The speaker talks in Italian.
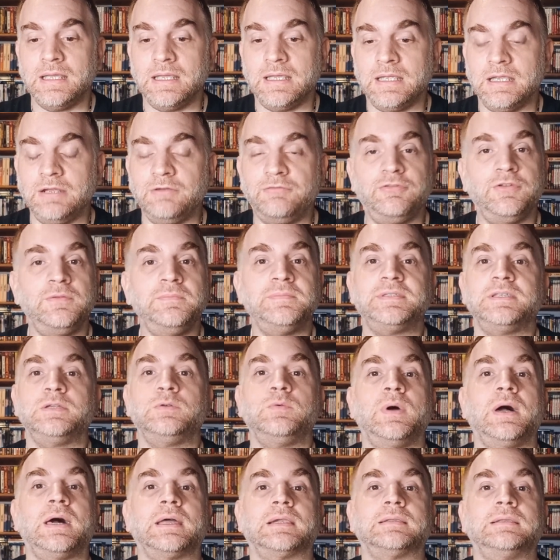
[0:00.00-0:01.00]
Il film si
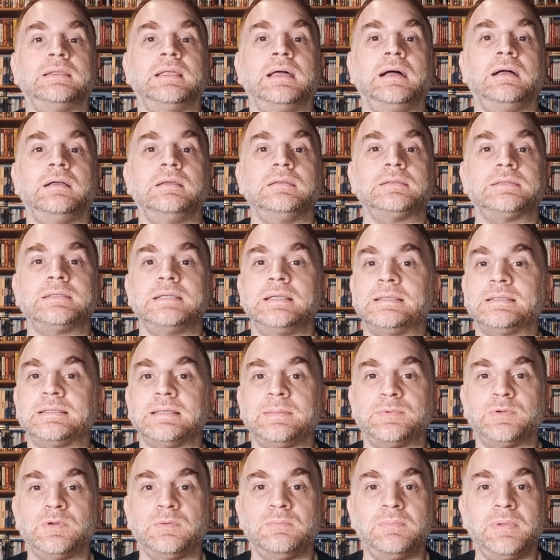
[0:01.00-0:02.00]
guarda
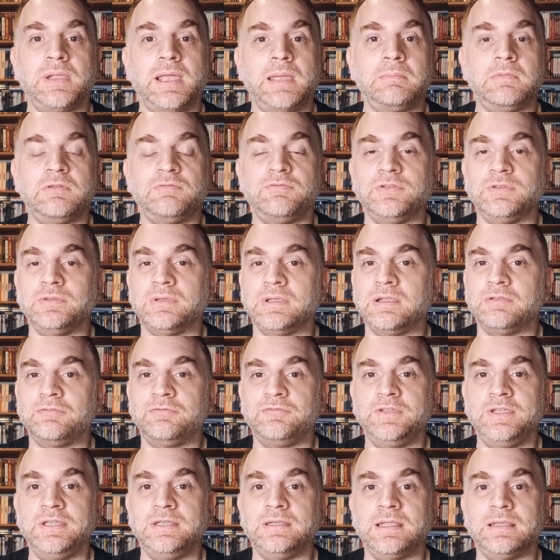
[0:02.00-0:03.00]
senza problemi fino alla
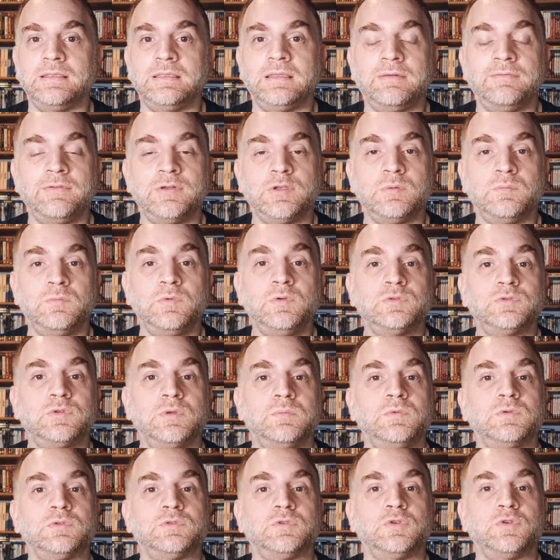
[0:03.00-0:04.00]
fine, è davvero
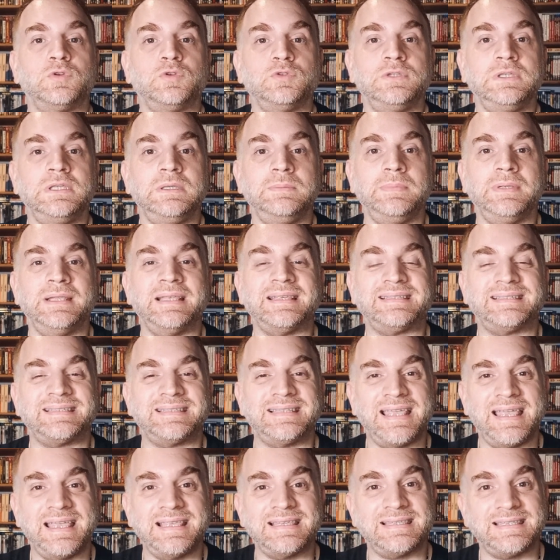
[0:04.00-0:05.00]
molto molto godibile
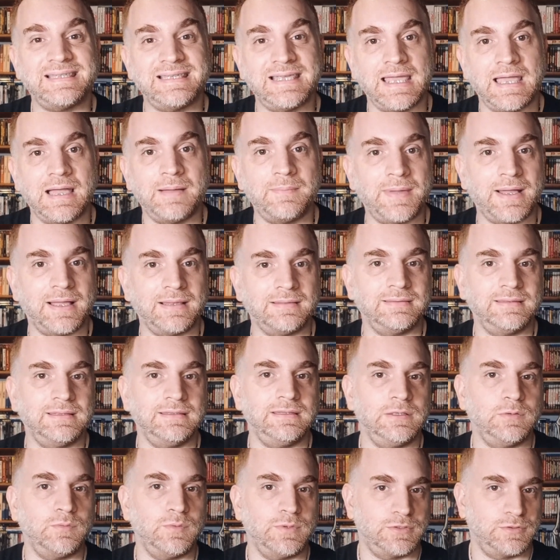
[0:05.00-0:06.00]
se si è amanti
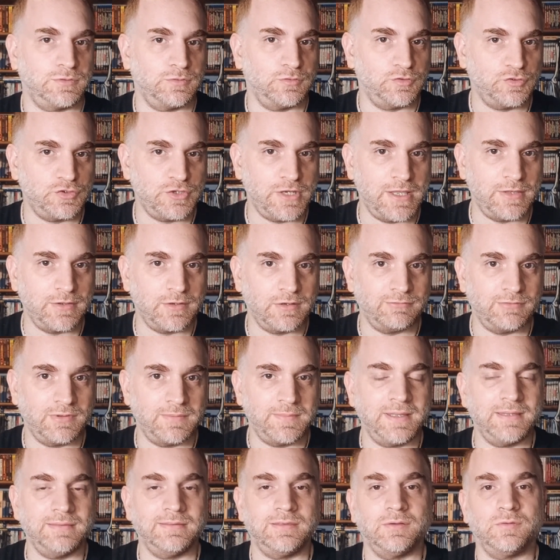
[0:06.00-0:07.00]
di questo genere,
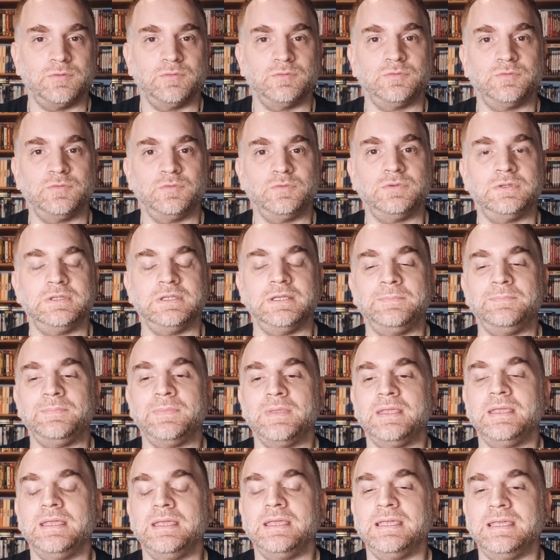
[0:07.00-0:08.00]
ovviamente con tutti
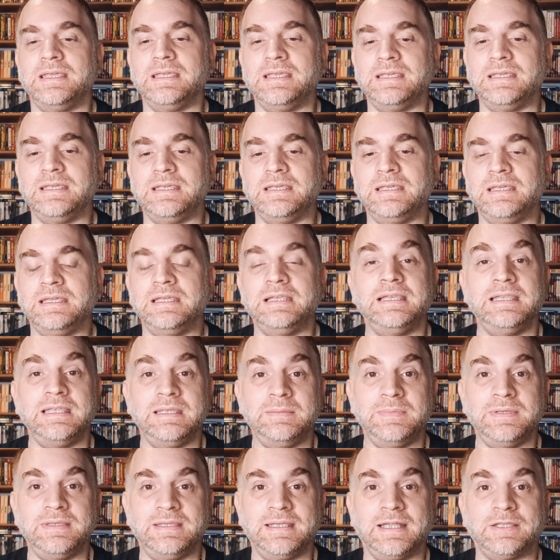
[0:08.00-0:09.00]
i, i
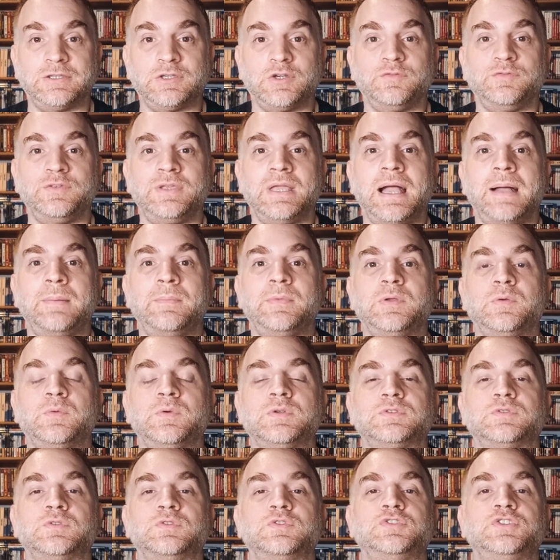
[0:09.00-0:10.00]
limiti che troviamo in
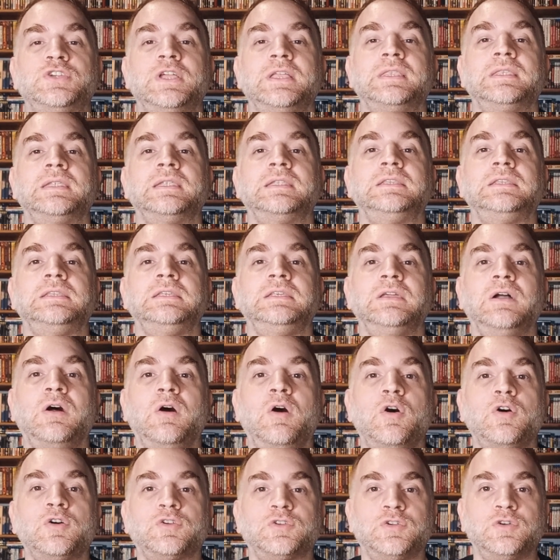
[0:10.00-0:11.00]
questo genere di
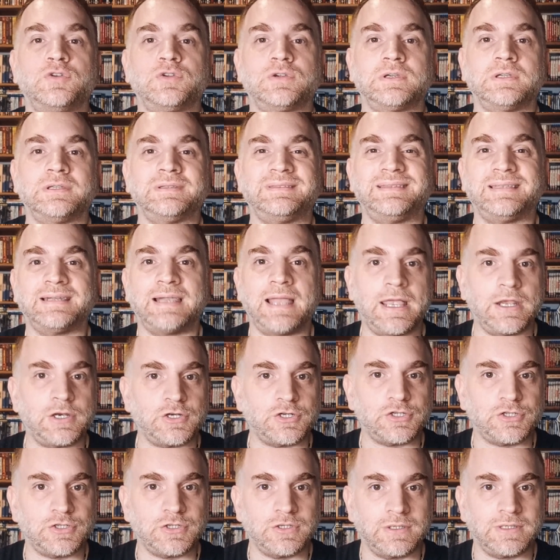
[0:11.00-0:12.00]
horror
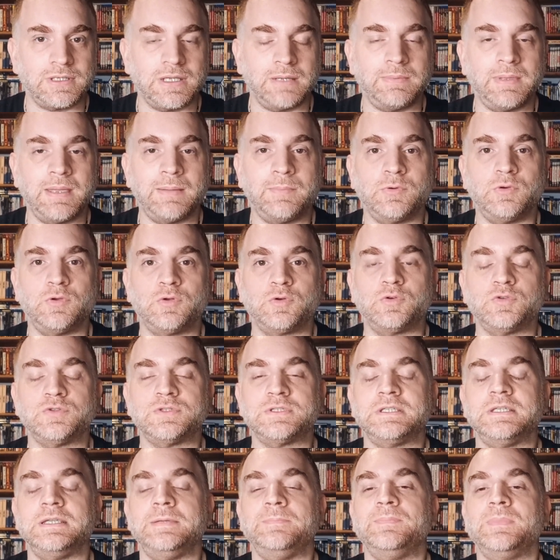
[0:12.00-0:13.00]
trash, chiamiamolo
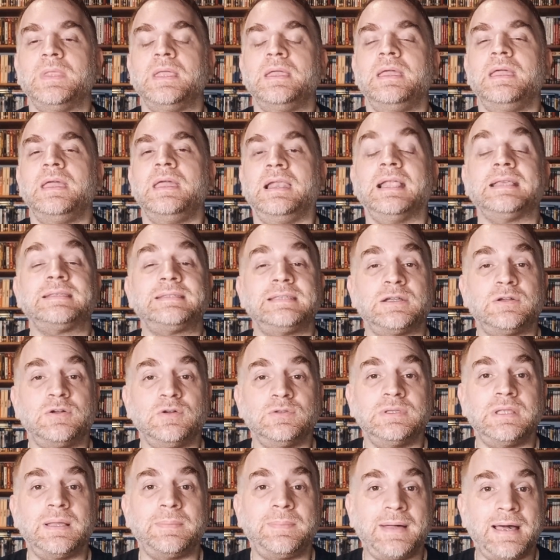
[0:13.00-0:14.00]
così. La
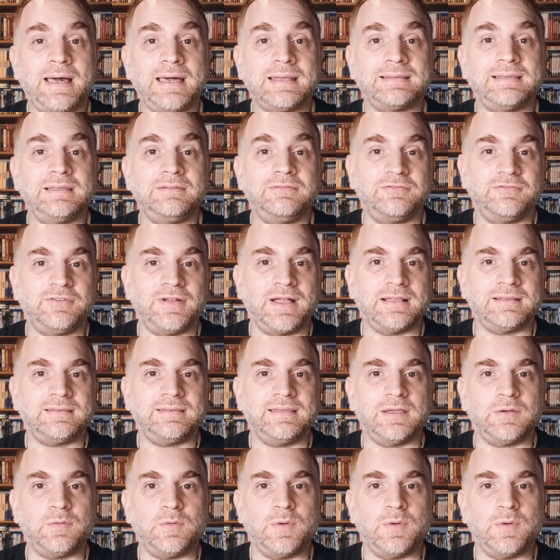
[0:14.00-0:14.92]
seconda parte infatti è